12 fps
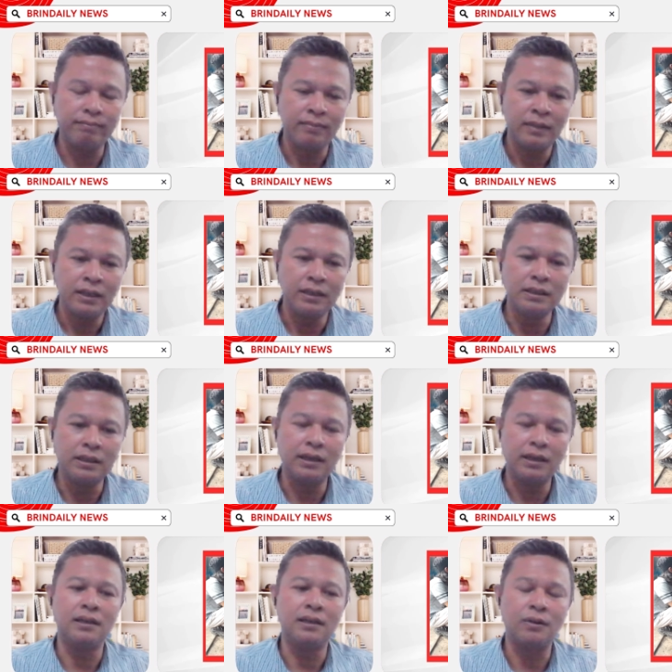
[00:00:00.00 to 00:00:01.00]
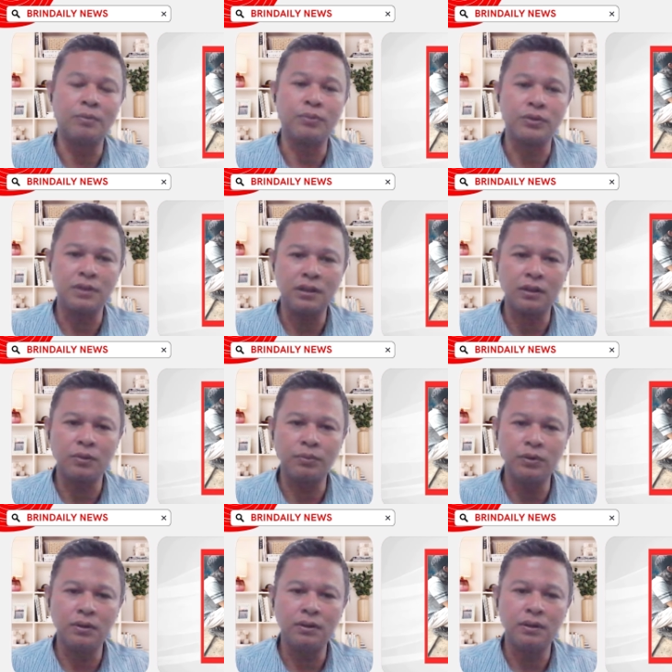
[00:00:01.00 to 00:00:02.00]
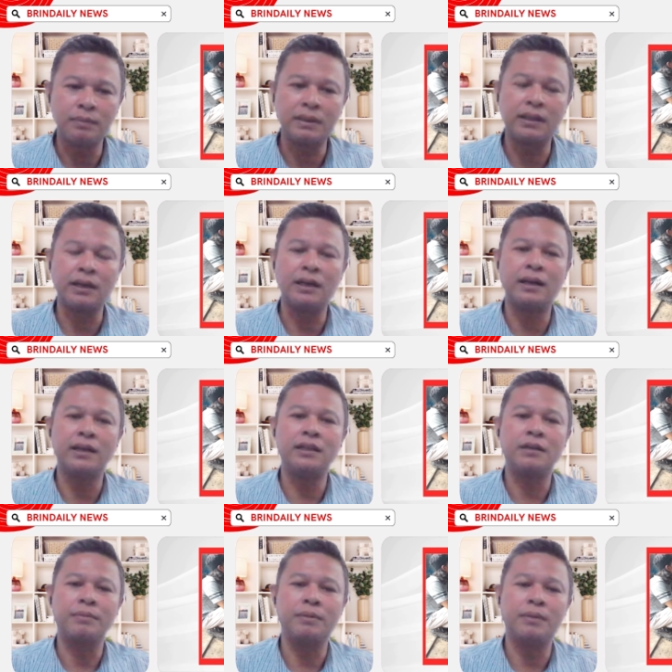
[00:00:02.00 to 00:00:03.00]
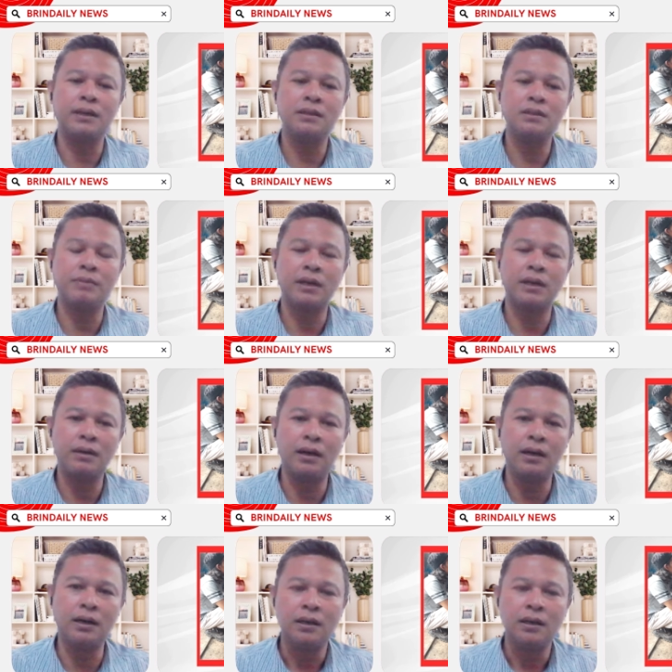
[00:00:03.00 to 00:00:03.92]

dengan komposit ataupun material lain yang memang sebagai uh,